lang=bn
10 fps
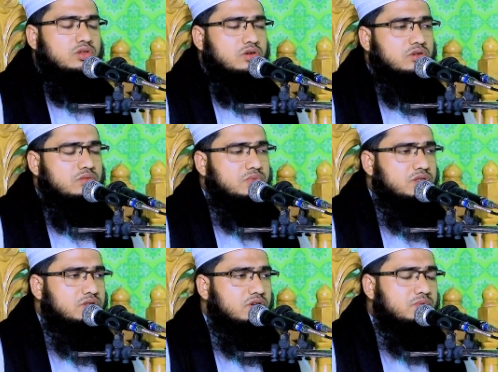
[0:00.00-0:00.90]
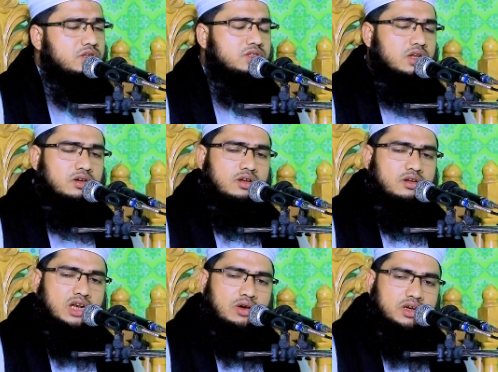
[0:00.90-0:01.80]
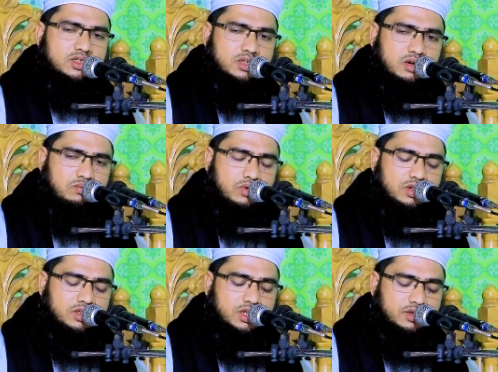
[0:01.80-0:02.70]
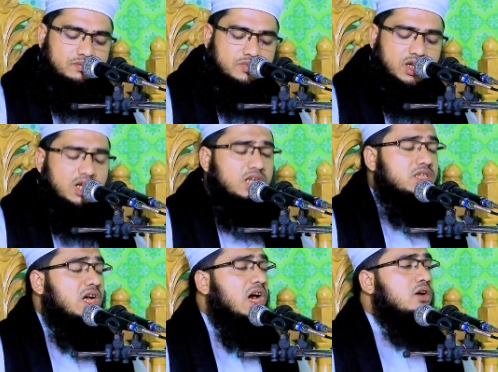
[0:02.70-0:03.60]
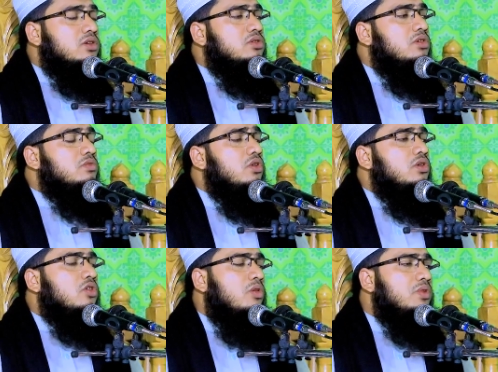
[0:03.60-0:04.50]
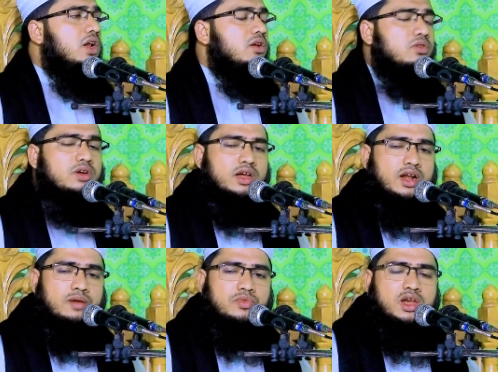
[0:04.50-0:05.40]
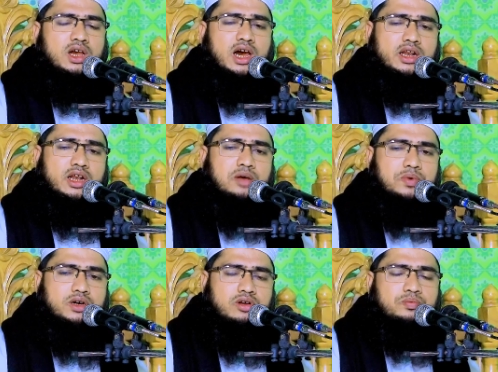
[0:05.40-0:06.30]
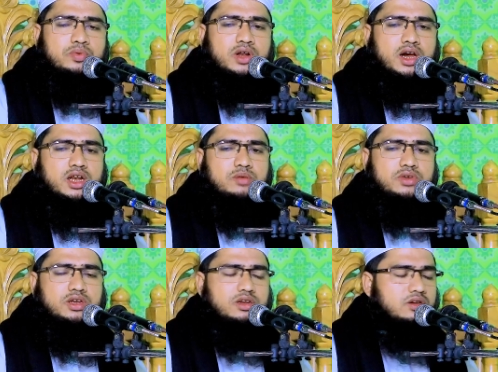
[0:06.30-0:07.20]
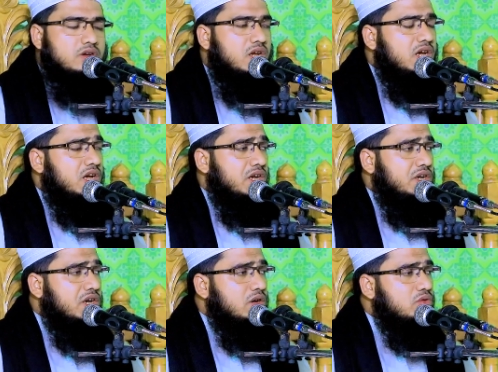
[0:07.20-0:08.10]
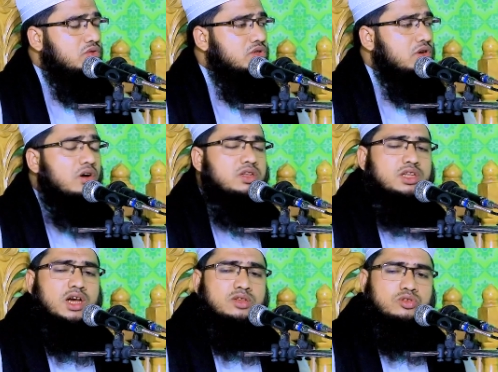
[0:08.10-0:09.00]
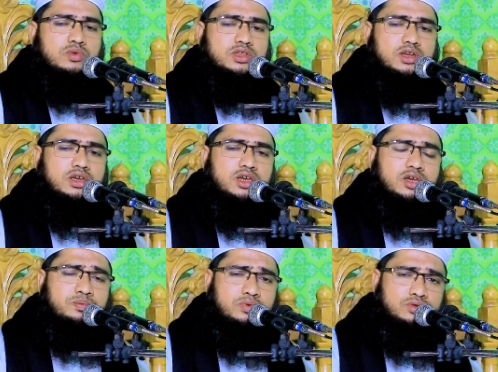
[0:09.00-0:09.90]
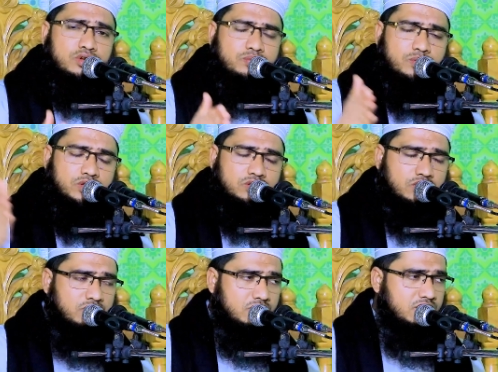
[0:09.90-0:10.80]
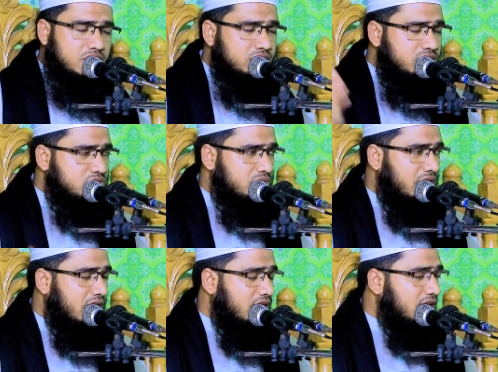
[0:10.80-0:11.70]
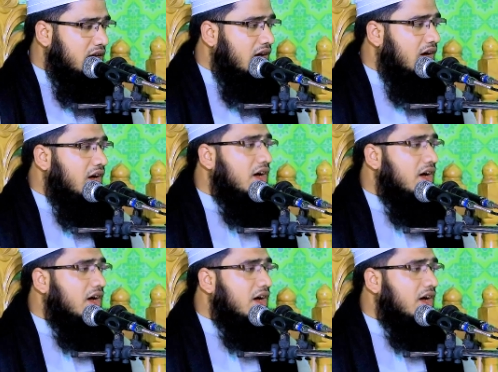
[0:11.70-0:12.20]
তখন বিশ্বনবী সাল্লাম বলতেন স্বাগতম ও কবিরাল লোকেরা আল্লাহ পাকরবুল আলমিন এই ডেঙ্গু জ্বর দিয়া তোমাদেরকে পুত পবিত্র করে দিয়েছেন সুবান আল্লাহ